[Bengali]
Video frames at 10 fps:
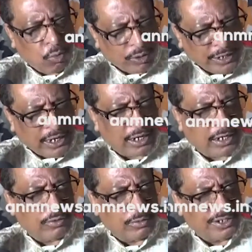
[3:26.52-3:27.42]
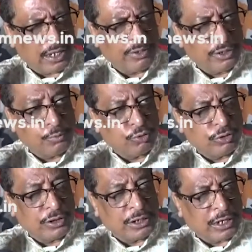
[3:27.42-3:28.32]
ওরাই নানা কারণে ভেদাভেদি পুজো
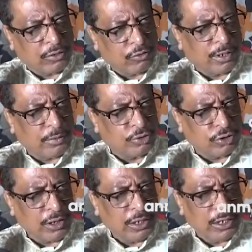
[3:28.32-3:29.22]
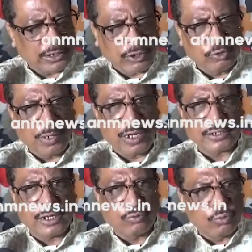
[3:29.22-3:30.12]
নিয়ে নানা রকম মানে বিষয় রাজুপাল
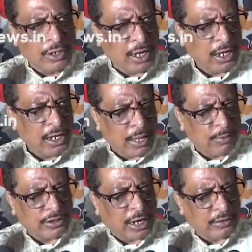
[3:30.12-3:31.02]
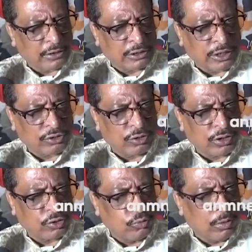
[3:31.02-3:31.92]
একটা গুন্ডা এবং তার তার
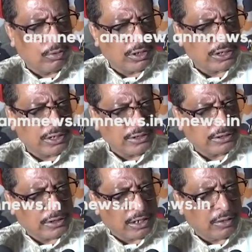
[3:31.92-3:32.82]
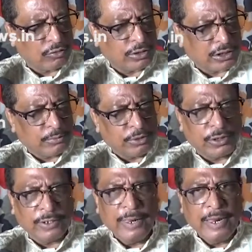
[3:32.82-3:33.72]
সঙ্গে শুভ বলে ছেলেটি সে নানা রকম তাদের
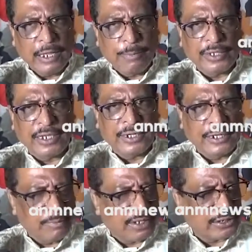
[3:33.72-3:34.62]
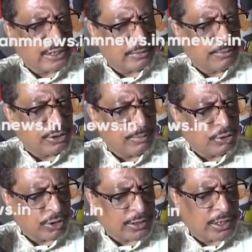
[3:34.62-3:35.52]
বিরুদ্ধে এফআইআর নেম আছে তাদের বিরুদ্ধে
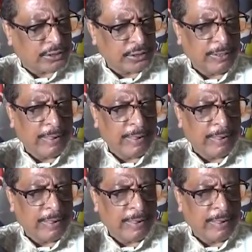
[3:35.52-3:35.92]
বিষয়টা আছে